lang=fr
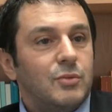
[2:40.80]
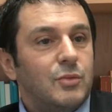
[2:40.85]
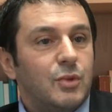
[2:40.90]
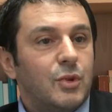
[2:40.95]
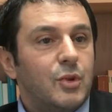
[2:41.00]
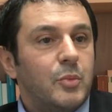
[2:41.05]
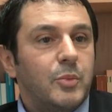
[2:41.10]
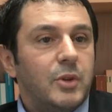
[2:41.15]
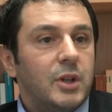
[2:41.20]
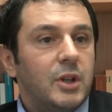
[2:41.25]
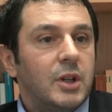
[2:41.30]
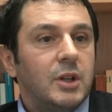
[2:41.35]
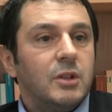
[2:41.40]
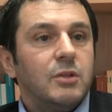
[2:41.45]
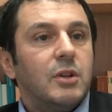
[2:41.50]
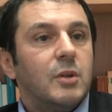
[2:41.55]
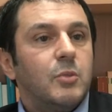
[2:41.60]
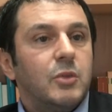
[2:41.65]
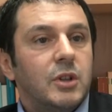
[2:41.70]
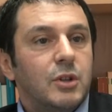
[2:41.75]
européenne,
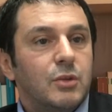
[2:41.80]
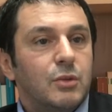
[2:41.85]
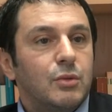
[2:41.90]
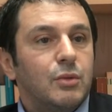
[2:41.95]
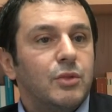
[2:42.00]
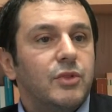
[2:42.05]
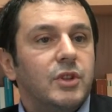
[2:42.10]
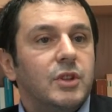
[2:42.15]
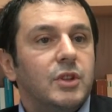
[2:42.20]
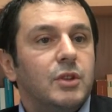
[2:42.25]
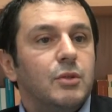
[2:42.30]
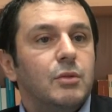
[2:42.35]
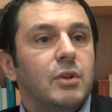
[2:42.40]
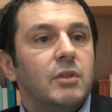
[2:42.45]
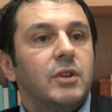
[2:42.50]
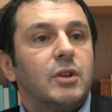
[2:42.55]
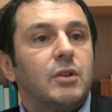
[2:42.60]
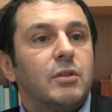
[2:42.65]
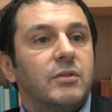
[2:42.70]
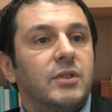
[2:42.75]
dans la moyenne de l'OCDE,
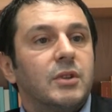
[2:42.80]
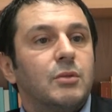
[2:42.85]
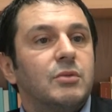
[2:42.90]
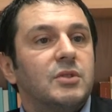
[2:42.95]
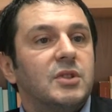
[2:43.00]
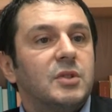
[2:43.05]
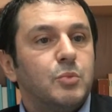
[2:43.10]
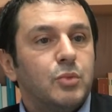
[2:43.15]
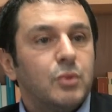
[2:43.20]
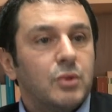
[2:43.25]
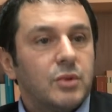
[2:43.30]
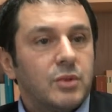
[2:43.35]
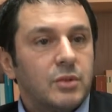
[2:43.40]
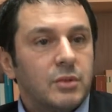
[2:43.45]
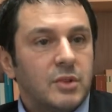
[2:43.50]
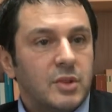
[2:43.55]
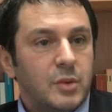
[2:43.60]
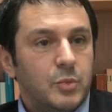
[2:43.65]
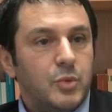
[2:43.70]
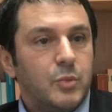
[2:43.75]
avec environ 10%
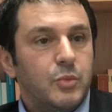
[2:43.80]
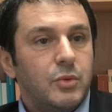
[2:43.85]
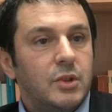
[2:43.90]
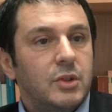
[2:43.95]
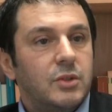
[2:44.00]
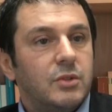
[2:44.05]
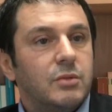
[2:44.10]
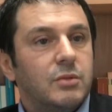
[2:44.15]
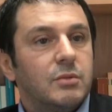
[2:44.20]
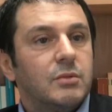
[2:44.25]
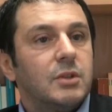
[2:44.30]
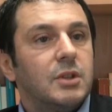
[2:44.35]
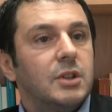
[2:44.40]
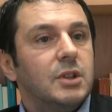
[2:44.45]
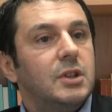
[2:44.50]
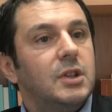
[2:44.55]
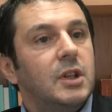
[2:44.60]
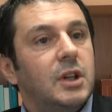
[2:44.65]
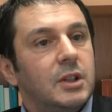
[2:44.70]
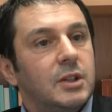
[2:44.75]
de sa population qui est
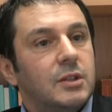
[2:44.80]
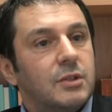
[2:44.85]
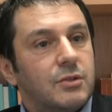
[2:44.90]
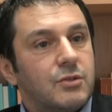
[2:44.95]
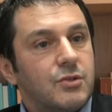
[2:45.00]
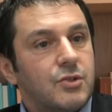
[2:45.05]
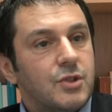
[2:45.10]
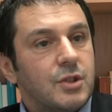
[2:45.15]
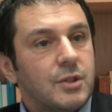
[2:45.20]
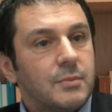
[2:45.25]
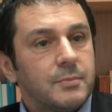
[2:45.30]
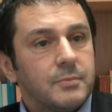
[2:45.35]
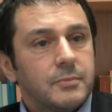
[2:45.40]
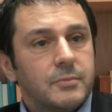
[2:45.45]
née à l'étranger.